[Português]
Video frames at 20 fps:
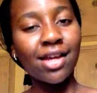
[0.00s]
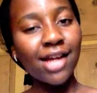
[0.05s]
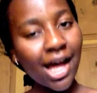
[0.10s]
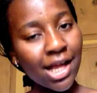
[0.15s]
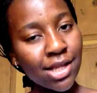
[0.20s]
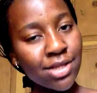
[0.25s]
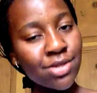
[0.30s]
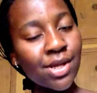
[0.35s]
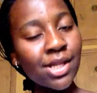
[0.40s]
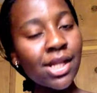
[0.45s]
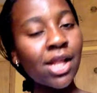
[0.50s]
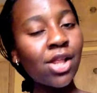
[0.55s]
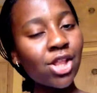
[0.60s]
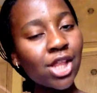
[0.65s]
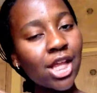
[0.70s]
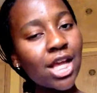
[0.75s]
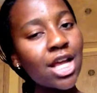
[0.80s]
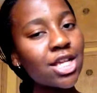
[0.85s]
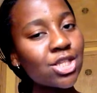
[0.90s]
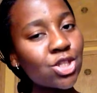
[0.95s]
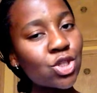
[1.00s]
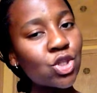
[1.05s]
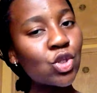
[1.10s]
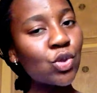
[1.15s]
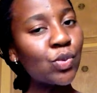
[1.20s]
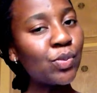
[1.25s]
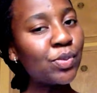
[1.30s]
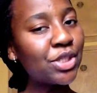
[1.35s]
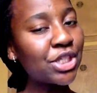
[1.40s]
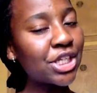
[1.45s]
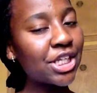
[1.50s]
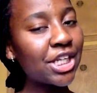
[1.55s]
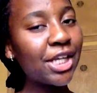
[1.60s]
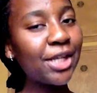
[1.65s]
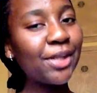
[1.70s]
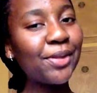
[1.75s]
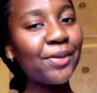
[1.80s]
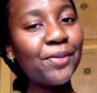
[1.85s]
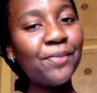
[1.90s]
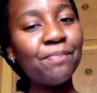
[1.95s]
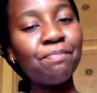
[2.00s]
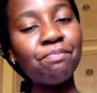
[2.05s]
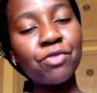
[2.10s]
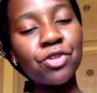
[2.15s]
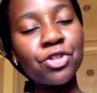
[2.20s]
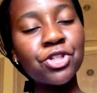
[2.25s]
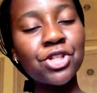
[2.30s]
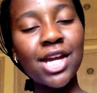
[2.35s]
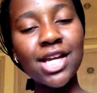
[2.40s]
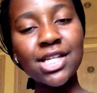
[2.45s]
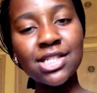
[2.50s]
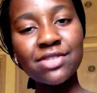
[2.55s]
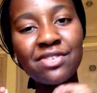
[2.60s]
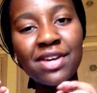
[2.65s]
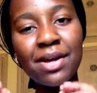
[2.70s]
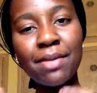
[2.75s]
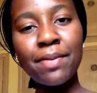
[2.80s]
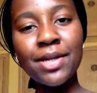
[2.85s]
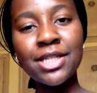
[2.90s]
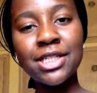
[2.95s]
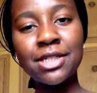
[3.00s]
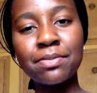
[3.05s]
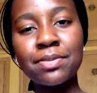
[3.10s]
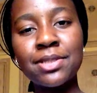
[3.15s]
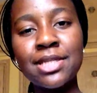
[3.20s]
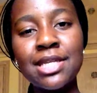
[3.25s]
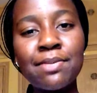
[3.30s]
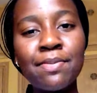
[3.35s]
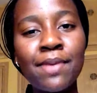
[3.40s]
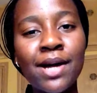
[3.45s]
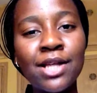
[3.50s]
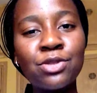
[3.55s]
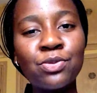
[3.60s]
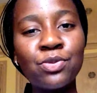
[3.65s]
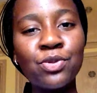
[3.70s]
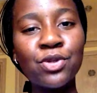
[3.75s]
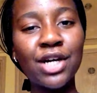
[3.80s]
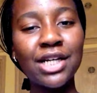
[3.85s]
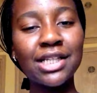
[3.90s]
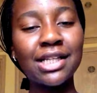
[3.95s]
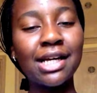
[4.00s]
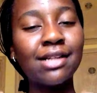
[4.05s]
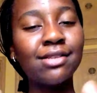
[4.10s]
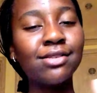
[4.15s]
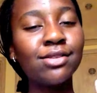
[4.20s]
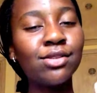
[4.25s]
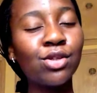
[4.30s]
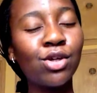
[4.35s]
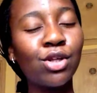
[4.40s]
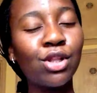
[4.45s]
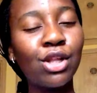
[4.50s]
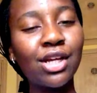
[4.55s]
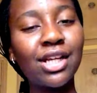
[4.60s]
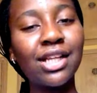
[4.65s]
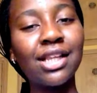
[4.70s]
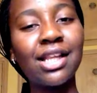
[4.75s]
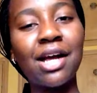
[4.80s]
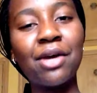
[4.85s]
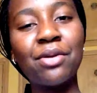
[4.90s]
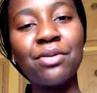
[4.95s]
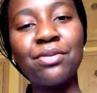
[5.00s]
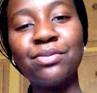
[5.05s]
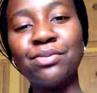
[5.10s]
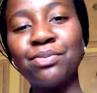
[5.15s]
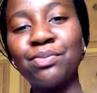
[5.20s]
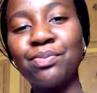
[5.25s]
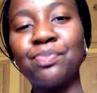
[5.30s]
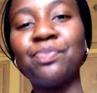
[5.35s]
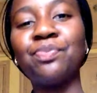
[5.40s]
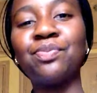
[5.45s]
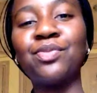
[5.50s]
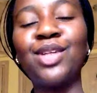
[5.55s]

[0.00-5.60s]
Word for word: Caso ainda não tenha se subscrito, não esquece, vai à página principal do meu canal, coloque lá um,